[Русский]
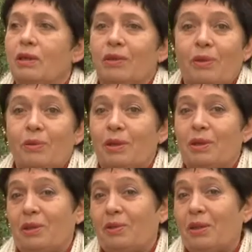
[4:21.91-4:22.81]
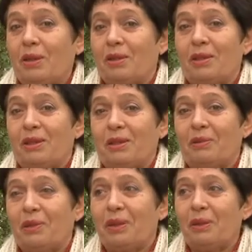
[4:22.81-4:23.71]
Это вообще чрезвычайно
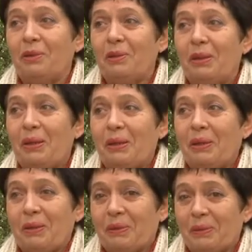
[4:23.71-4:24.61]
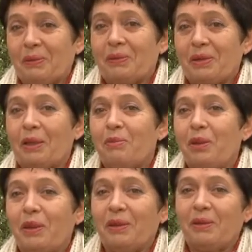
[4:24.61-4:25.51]
красивое кино э, в
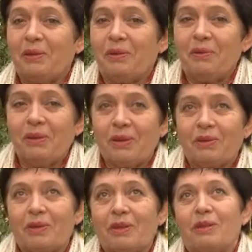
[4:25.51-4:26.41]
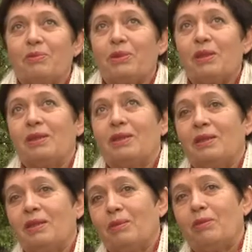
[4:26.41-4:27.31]
столбе. Э, видеть вот этой птицы,
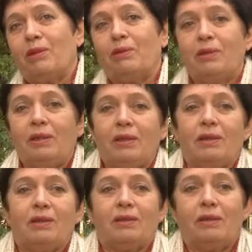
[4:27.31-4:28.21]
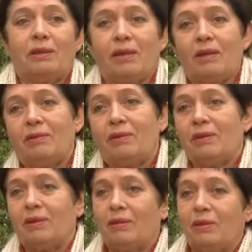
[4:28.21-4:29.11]
небо, людей,
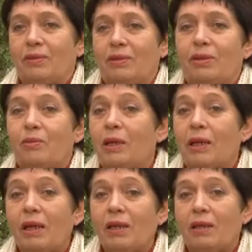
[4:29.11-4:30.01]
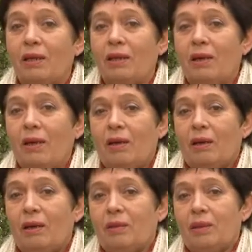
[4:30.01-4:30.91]
травы, все это мелькание,
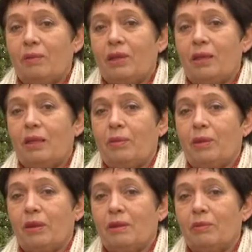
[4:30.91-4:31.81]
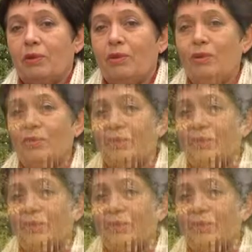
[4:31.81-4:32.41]
а там зеркала под разным углом.